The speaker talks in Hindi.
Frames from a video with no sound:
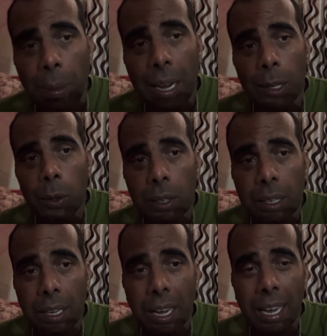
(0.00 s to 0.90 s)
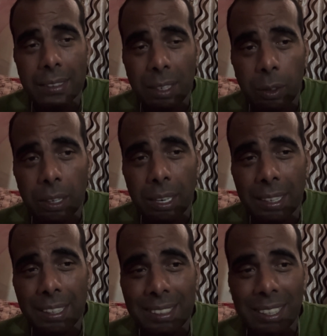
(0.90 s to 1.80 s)
भाई लोग ऐसा हो गया
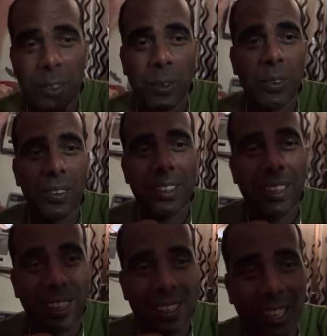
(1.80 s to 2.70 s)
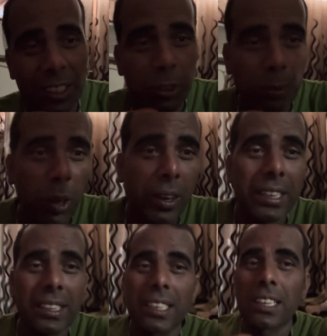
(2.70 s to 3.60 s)
कि देखो कल रात को ब्लॉग
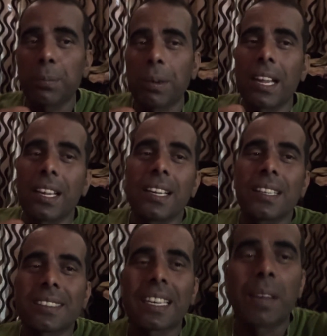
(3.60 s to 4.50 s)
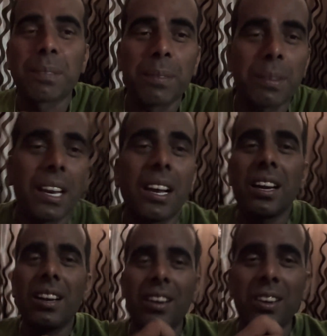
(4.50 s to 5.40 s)
एंड नहीं कर पाए टाइम नहीं मिला
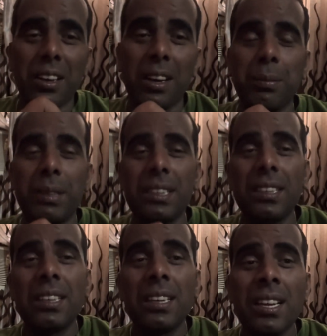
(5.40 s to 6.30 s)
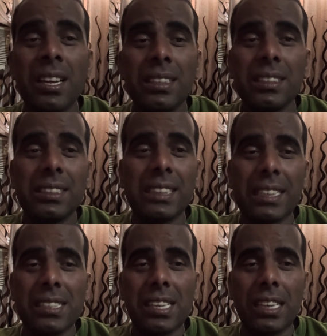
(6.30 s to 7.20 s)
और अभी जस्ट
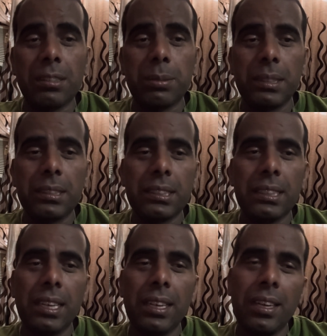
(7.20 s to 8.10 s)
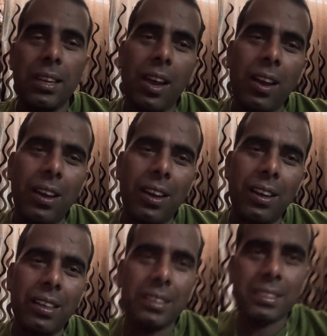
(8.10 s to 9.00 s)
एक्सरसाइज फिनिश किए
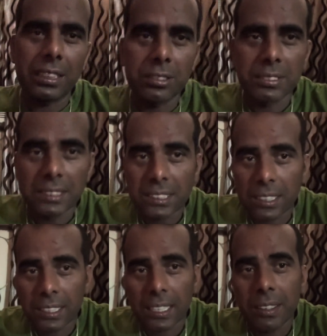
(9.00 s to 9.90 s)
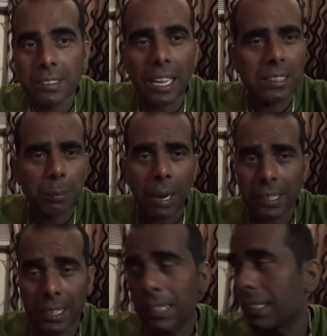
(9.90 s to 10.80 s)
और एक्सरसाइज फिनिश करने के बाद आज
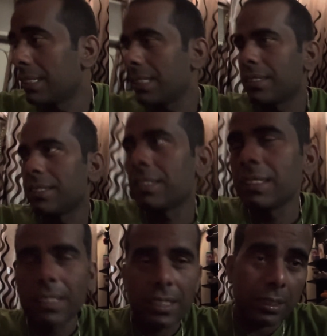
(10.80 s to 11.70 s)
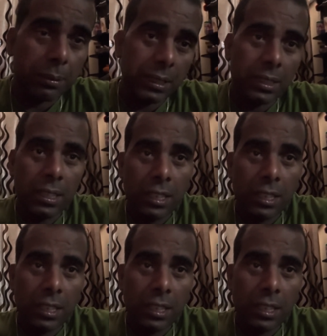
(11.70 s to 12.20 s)
बाहर गए नहीं थे कहीं भी